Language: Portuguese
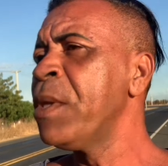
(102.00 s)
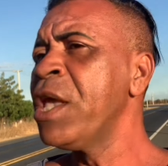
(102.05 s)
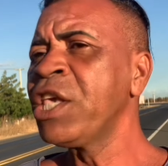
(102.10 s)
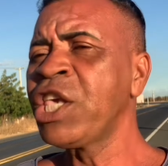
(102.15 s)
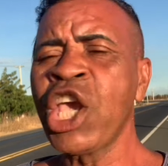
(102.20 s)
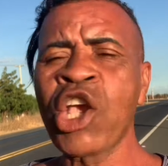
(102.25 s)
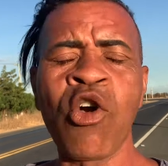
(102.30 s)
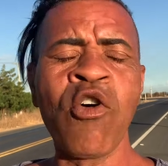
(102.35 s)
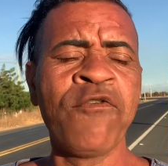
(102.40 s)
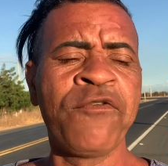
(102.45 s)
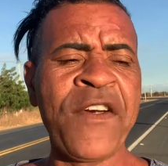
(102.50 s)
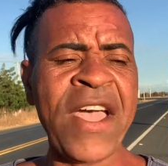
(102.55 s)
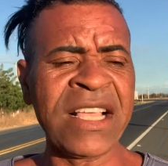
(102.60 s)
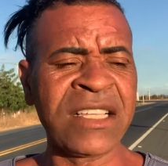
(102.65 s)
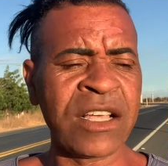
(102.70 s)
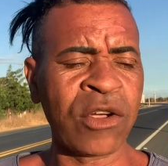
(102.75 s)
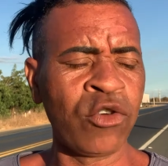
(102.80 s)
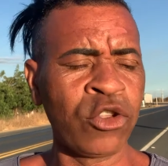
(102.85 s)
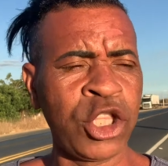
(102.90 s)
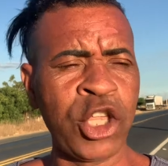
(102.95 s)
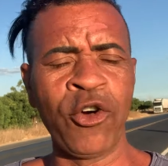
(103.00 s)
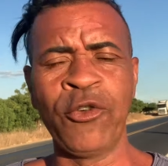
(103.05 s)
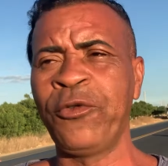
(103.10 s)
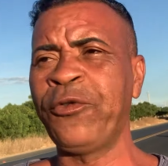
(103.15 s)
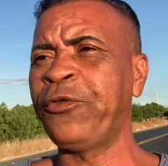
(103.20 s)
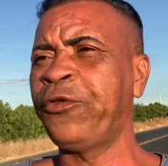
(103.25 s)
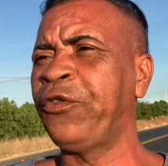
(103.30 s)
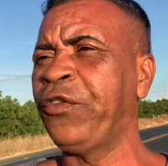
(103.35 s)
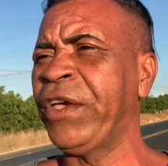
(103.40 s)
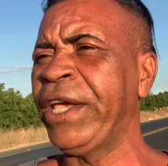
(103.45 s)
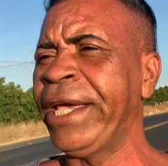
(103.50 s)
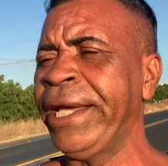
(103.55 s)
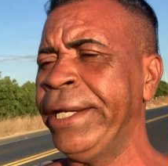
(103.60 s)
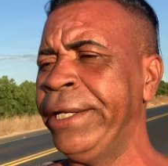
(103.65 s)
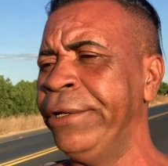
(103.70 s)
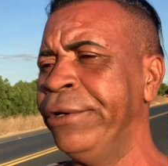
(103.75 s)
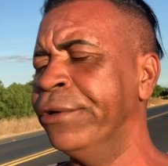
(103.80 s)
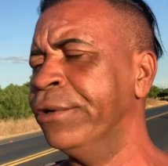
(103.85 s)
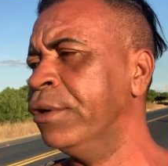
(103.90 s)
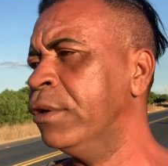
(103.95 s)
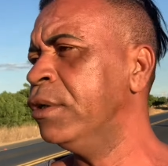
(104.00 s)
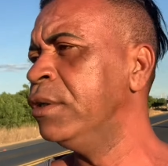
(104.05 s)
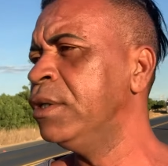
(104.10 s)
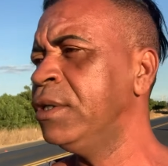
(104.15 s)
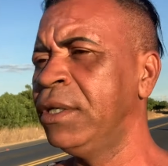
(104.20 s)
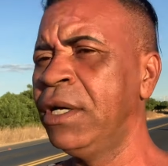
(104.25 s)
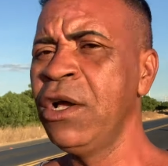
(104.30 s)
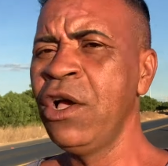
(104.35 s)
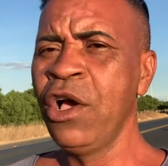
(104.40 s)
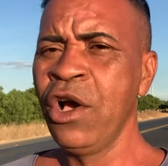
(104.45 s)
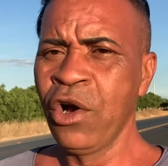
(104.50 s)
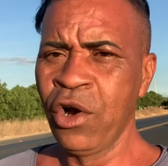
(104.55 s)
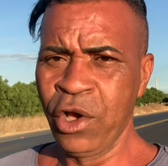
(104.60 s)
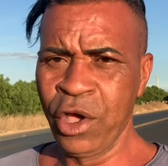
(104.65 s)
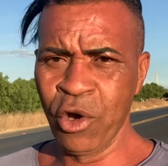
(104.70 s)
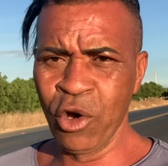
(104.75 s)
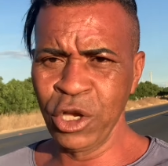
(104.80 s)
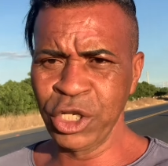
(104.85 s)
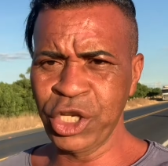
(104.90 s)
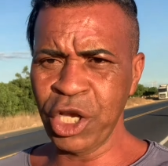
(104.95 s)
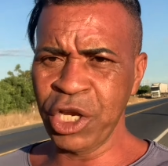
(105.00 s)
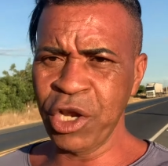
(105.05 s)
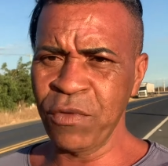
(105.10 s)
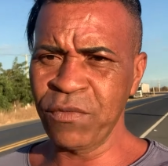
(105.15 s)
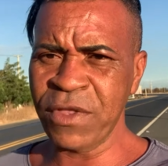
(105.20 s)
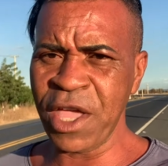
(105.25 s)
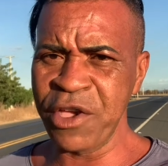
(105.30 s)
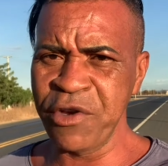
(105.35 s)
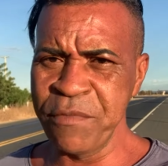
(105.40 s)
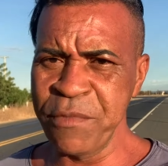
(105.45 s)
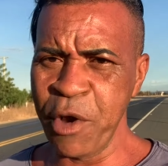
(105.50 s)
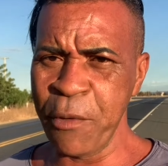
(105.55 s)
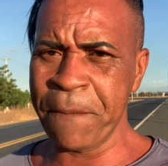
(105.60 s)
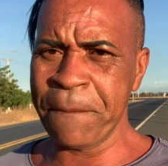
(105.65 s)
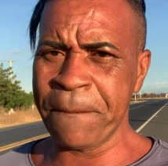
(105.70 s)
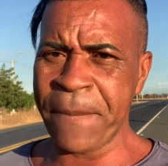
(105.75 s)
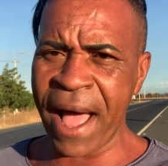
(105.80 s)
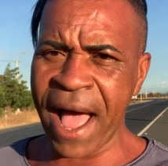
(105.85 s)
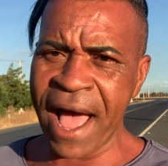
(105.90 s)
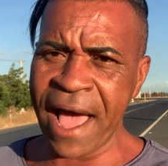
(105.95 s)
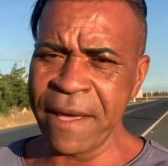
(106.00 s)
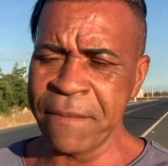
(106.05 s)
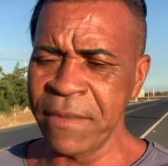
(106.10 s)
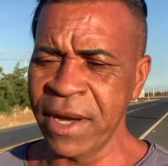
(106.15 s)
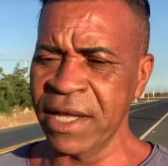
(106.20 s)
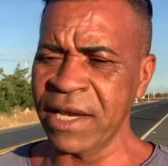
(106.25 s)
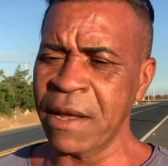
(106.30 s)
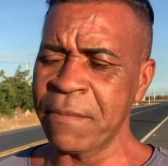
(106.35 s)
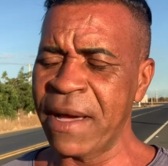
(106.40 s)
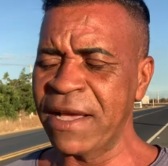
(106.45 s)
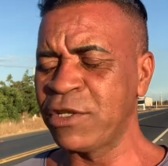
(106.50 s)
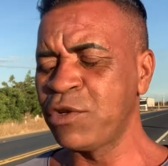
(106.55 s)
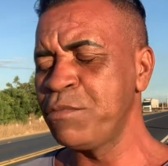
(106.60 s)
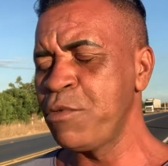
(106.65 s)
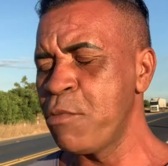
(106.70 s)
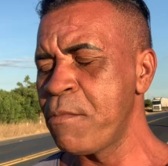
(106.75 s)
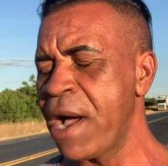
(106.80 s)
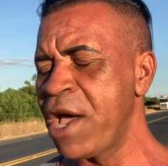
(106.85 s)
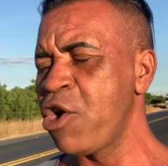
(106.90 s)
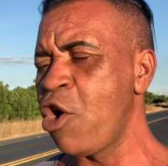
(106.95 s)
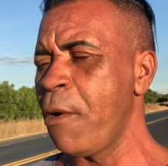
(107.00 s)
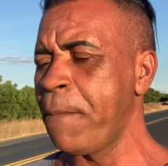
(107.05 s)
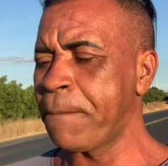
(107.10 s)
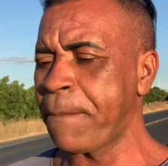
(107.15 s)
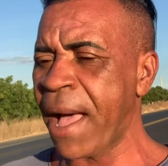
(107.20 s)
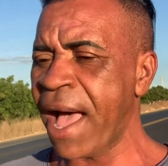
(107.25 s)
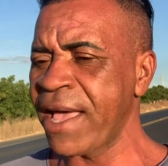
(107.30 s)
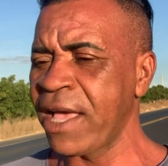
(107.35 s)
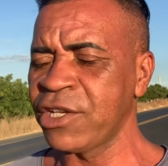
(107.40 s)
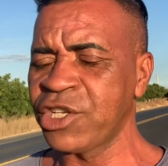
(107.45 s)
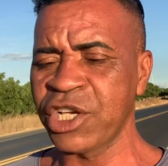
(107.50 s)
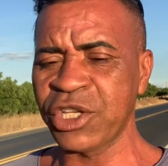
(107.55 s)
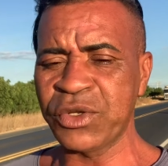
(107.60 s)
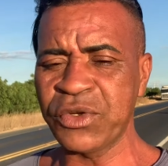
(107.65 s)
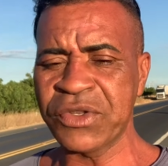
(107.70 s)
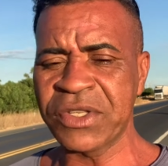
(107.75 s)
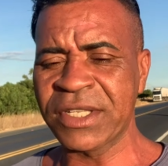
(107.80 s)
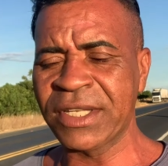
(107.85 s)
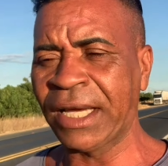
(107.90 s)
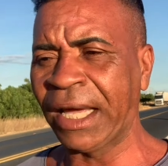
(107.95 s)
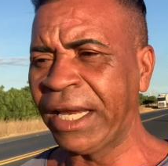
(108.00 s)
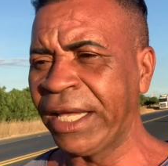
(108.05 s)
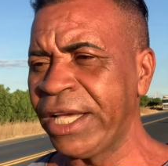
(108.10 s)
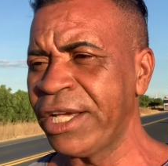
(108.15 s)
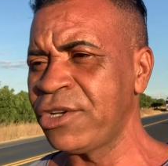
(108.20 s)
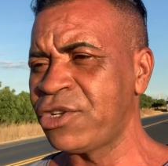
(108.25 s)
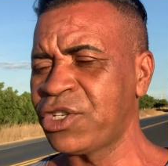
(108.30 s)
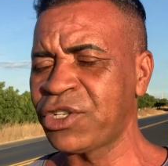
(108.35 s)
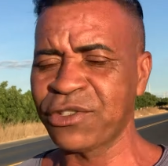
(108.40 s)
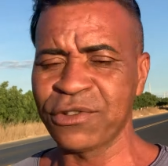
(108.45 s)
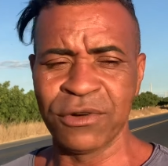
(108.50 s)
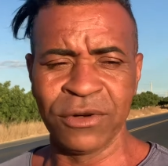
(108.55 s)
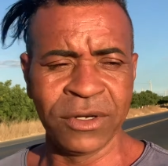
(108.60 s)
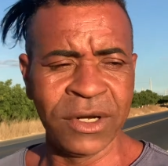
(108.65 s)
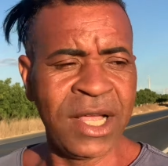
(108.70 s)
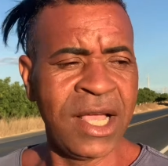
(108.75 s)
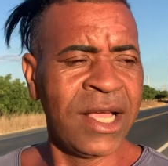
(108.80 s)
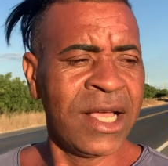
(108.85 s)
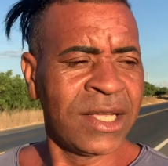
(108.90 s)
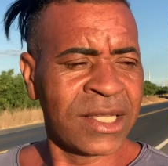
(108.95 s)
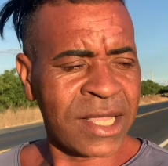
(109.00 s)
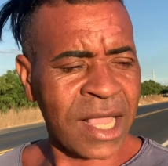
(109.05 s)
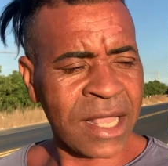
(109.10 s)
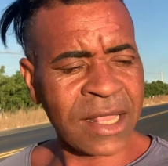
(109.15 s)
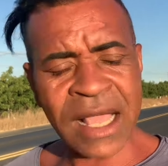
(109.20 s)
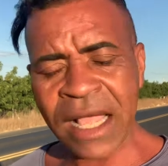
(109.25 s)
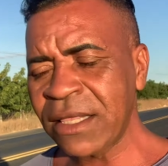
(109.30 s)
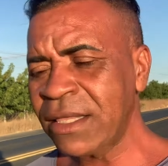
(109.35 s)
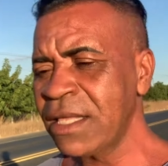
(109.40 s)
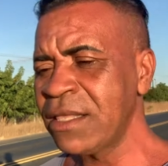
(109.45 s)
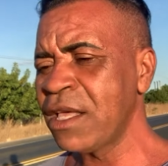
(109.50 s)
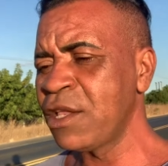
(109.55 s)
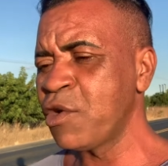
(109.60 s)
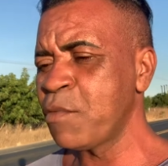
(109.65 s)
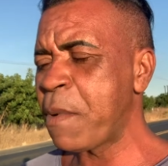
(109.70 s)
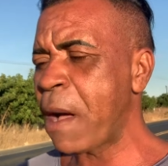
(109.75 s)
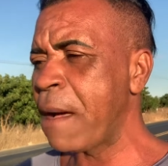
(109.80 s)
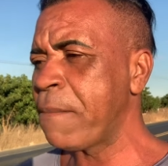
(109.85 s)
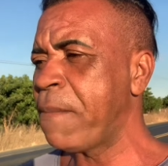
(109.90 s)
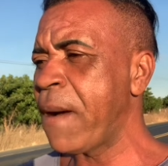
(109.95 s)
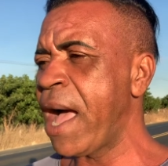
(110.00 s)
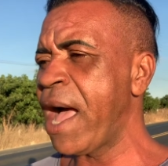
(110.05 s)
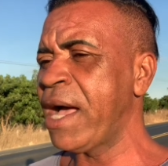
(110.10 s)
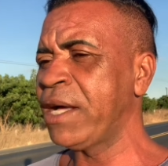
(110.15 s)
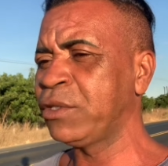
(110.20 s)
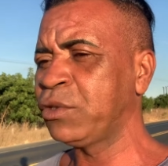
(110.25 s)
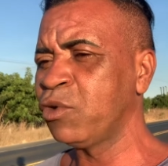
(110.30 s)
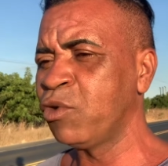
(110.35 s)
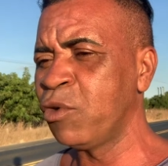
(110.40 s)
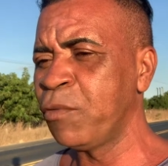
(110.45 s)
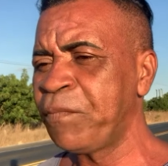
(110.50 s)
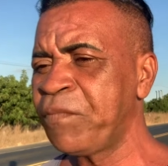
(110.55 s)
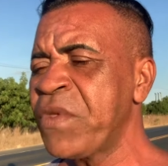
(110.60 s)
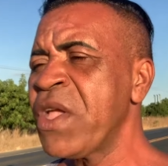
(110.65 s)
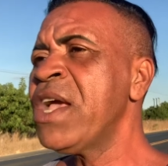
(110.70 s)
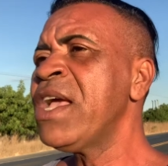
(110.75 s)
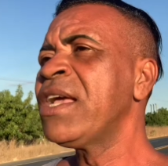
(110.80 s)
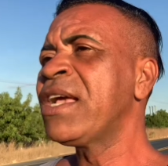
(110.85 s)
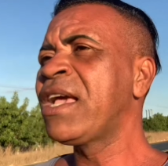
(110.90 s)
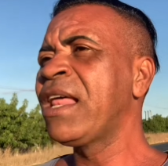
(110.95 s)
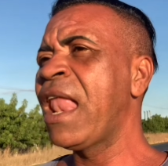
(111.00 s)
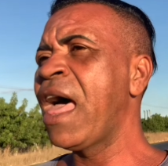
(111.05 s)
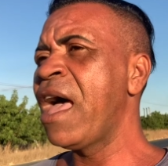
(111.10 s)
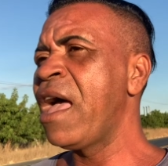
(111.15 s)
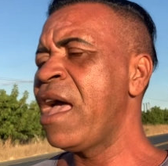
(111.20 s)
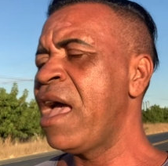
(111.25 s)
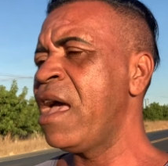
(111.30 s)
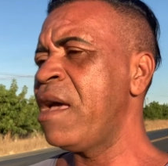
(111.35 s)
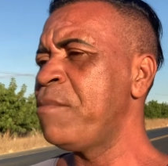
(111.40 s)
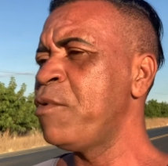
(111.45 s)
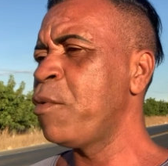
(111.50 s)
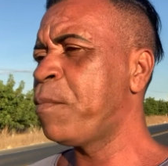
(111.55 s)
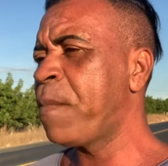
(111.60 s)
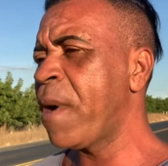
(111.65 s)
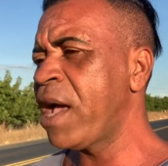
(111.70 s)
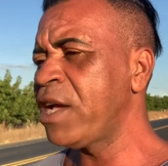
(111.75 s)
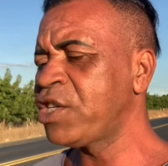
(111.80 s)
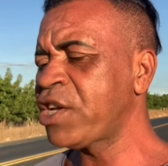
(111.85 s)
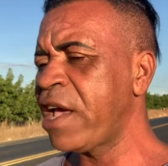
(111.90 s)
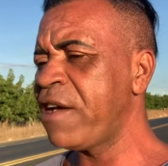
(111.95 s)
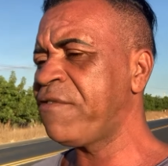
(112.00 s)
que conversa com o teu filho. Hoje eu não tenho meu pai, mana, mas o meu maior pai é Jesus Cristo. Você tá entendendo babado? Claro, é, meu pai já é